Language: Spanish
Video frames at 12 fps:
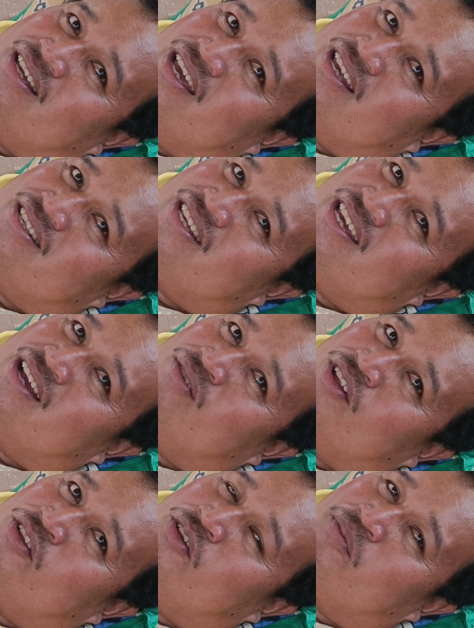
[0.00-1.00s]
Sí, sí,
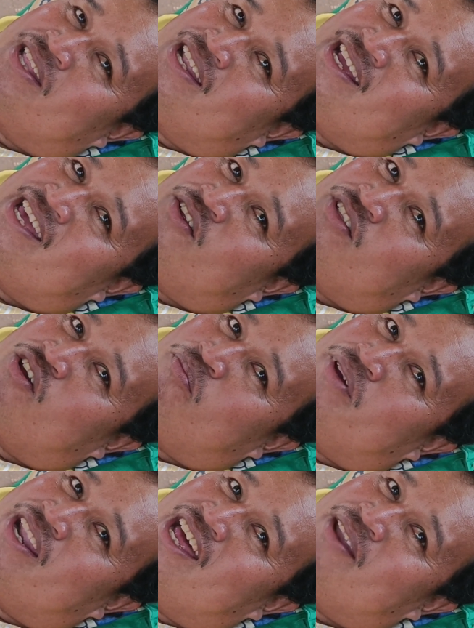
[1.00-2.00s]
cuando me trajeron de
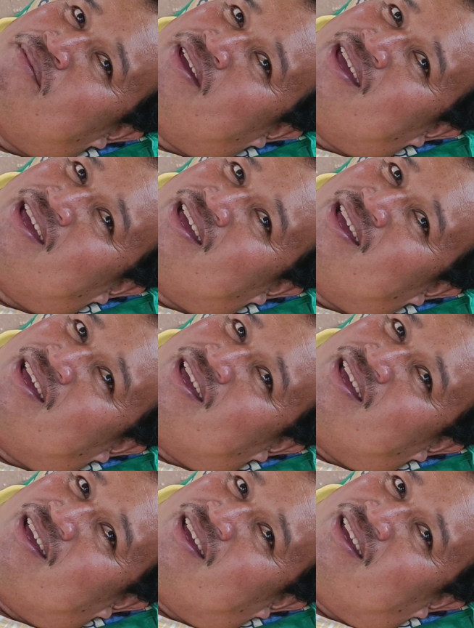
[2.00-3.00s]
operarme.
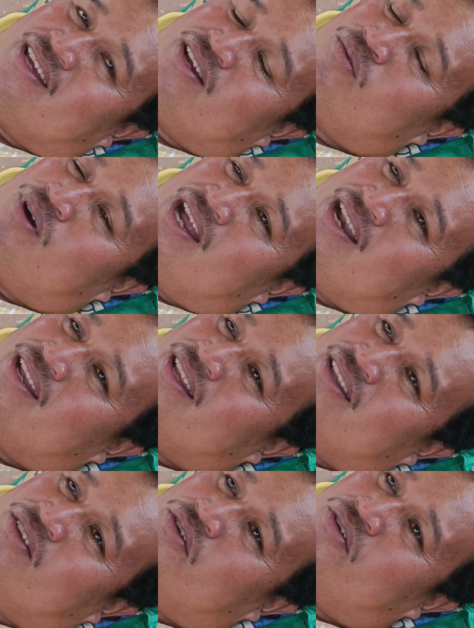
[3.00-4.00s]
Ah. Igual,
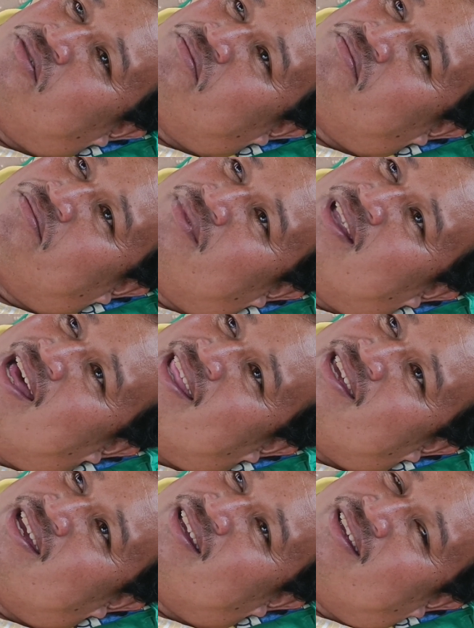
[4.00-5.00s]
no,
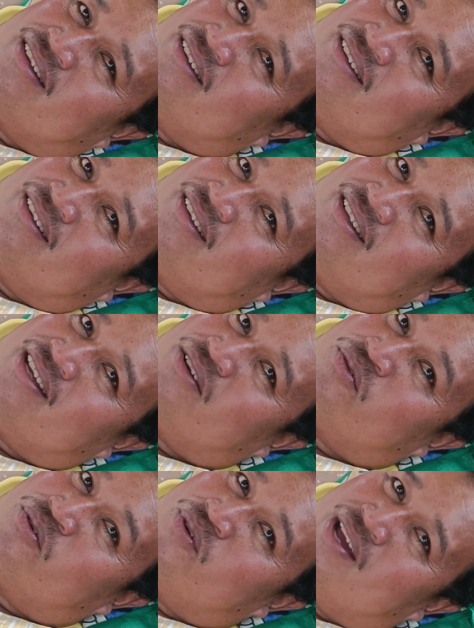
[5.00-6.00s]
nadie,
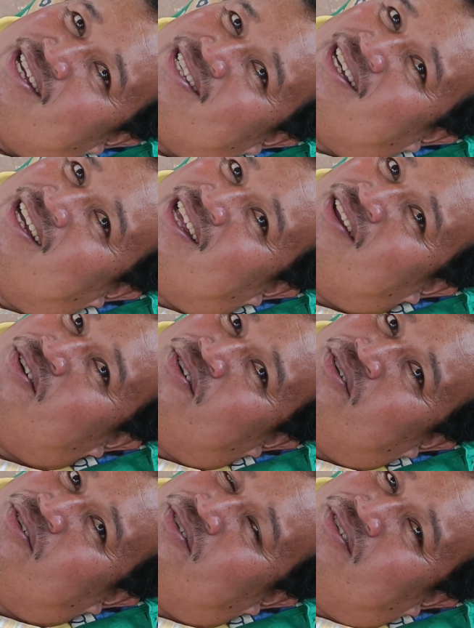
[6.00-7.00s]
ninguno, ahí sí que no.
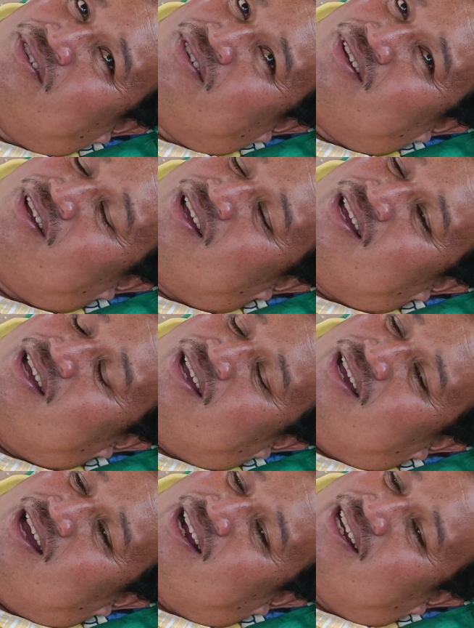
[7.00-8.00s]

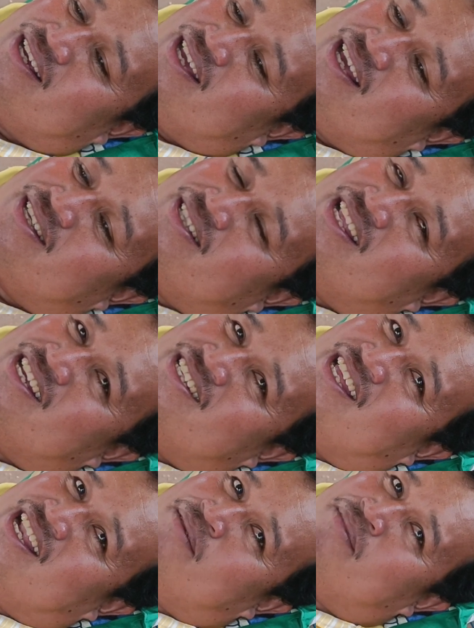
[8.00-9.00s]
Aquí es
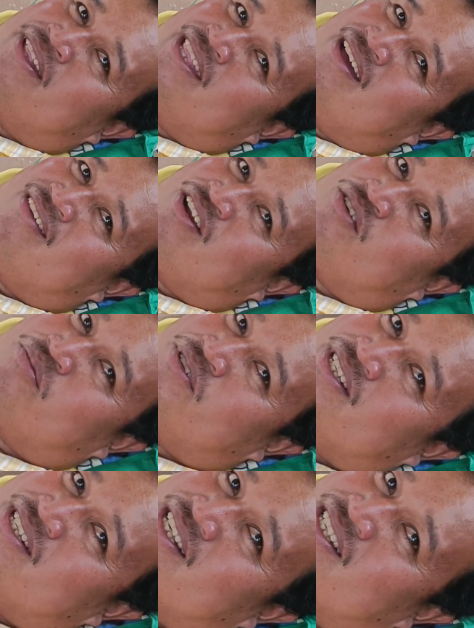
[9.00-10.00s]
triste y lamentable, como
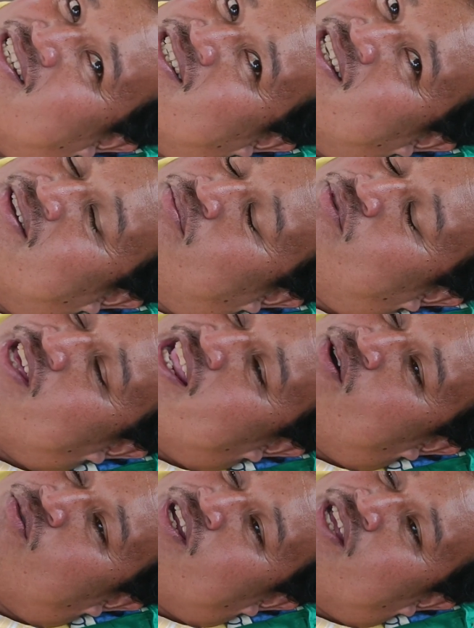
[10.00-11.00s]
se dice, si se
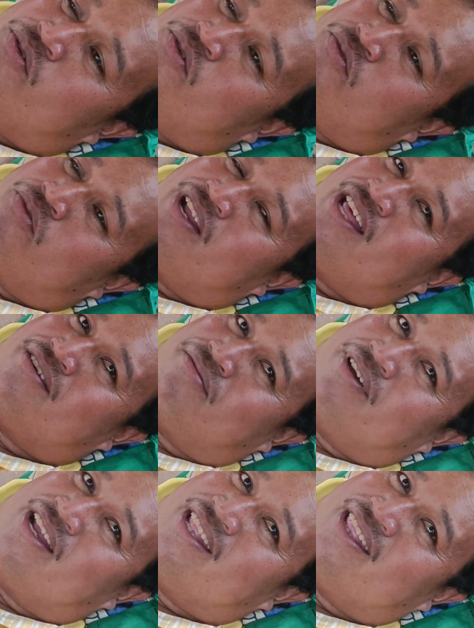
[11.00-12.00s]
pudiera unir uno fuera
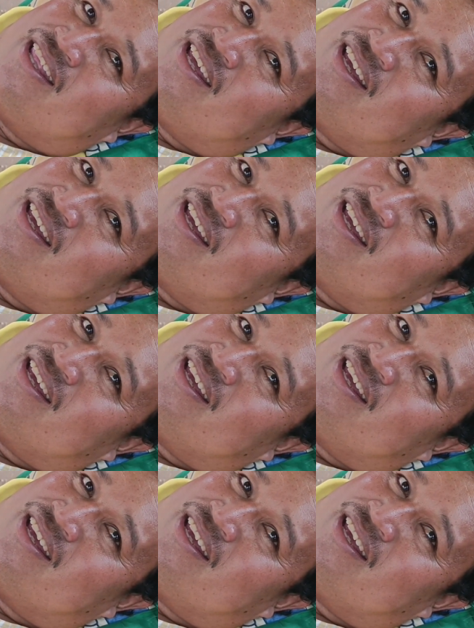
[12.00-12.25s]
diferente.